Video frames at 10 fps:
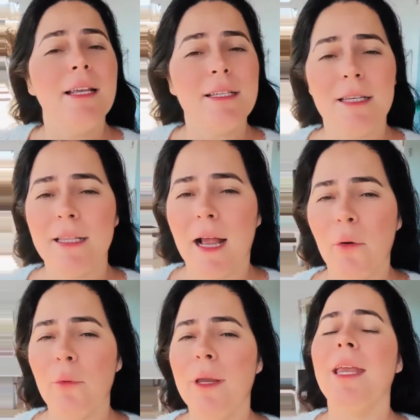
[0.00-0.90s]
Se está
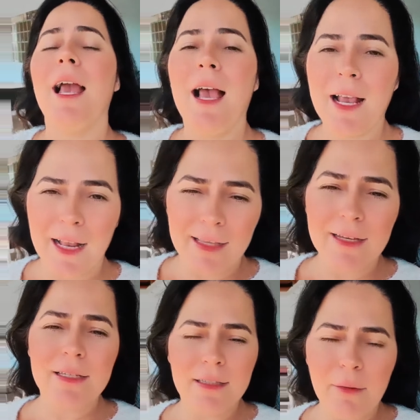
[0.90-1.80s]
ruim,
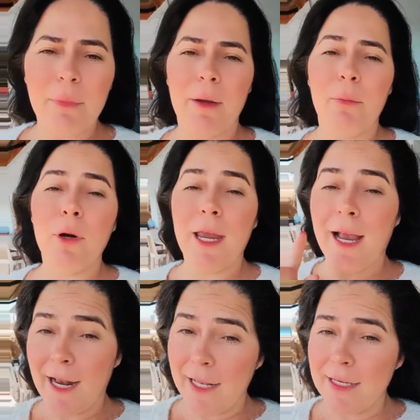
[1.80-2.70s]
agradeça também, porque é
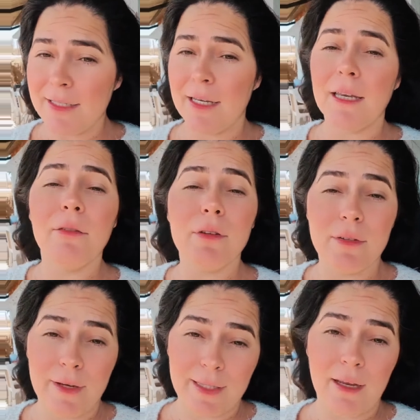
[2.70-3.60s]
agradecendo que
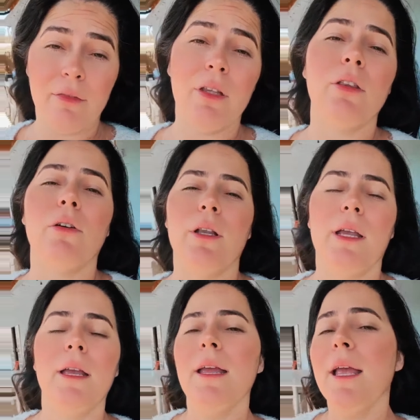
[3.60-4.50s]
você vai ter a vitória